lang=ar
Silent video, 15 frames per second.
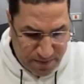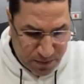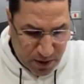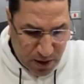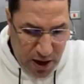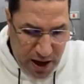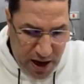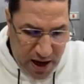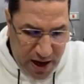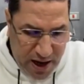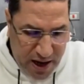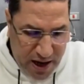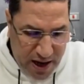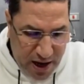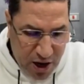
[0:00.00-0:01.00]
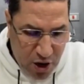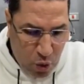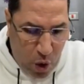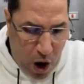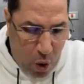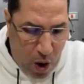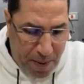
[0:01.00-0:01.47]
آه،
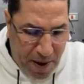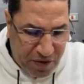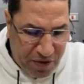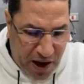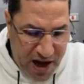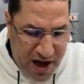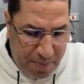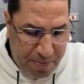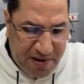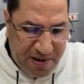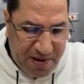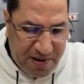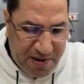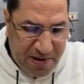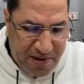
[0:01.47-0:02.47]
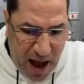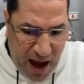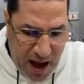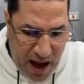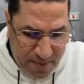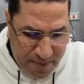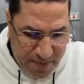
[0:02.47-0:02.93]
وهو بطل لعبه
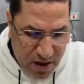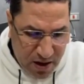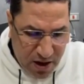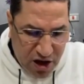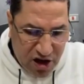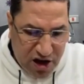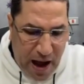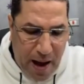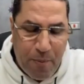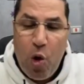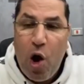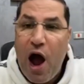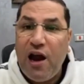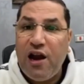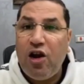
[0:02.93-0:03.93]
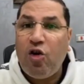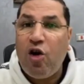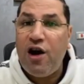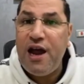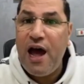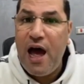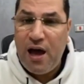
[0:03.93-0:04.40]
سباحه جابه على
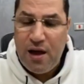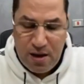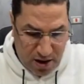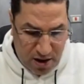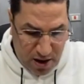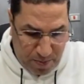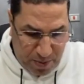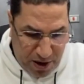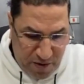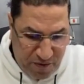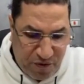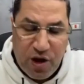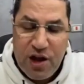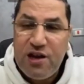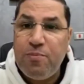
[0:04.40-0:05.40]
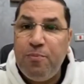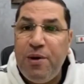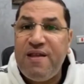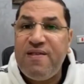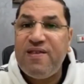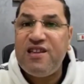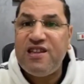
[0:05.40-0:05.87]
القناه برفقه
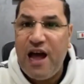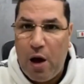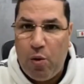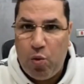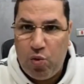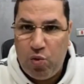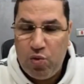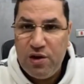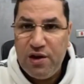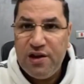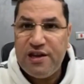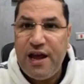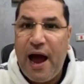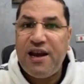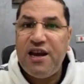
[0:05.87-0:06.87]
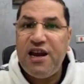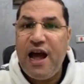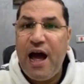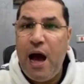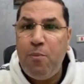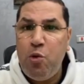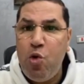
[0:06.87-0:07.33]
بيرسي تاو يعني
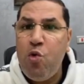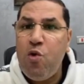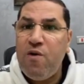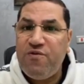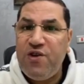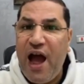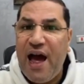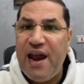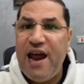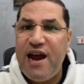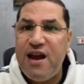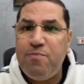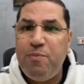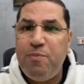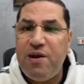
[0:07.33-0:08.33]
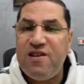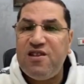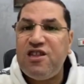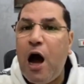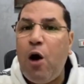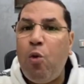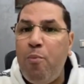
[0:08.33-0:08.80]
جابوا في حلقه بيرسي
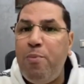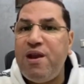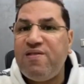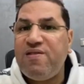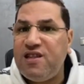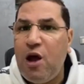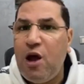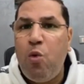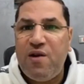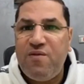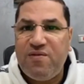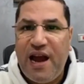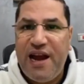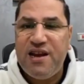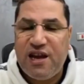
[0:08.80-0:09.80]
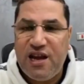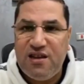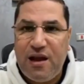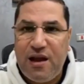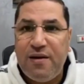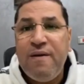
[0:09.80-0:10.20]
تاو وبيرسي تاو كان سعيد جدا